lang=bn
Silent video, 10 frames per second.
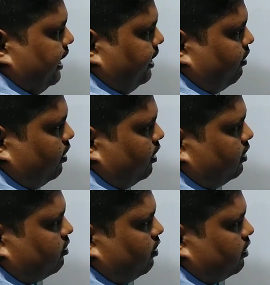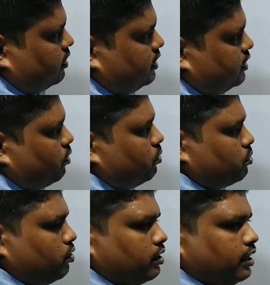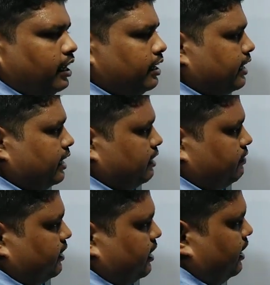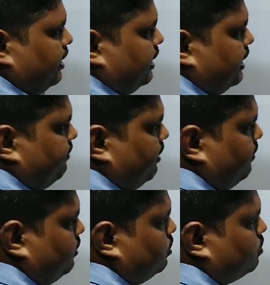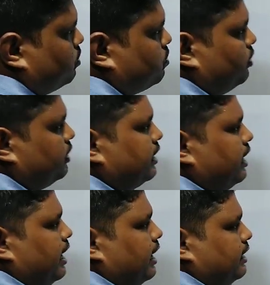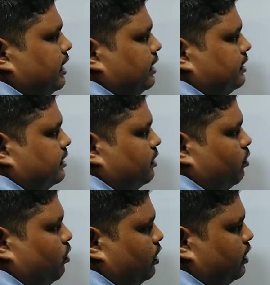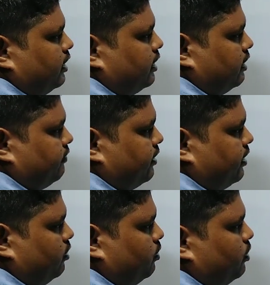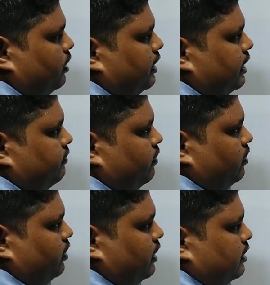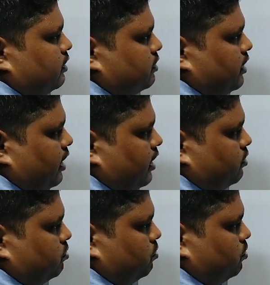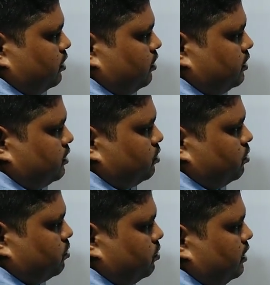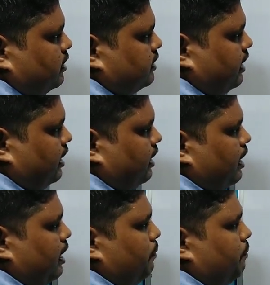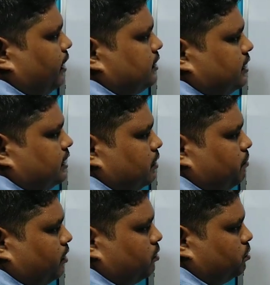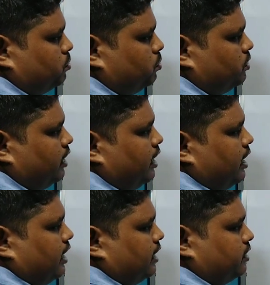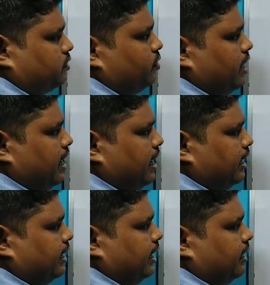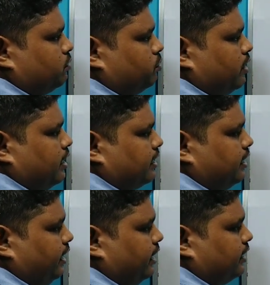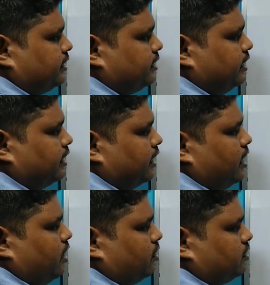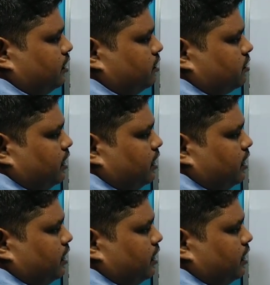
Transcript: এই ঘরের নিচে কোনো সংখ্যা লেখা যাবে না এবার আমরা যদি যোগ করি দেখা যাচ্ছে নয় নেমে গেল এবং চার আর শূন্যতে হচ্ছে যোগ করলে চার পাঁচ আর সাথে বারো দুই হাসা করলে এক দুই আর একে তিন অর্থাৎ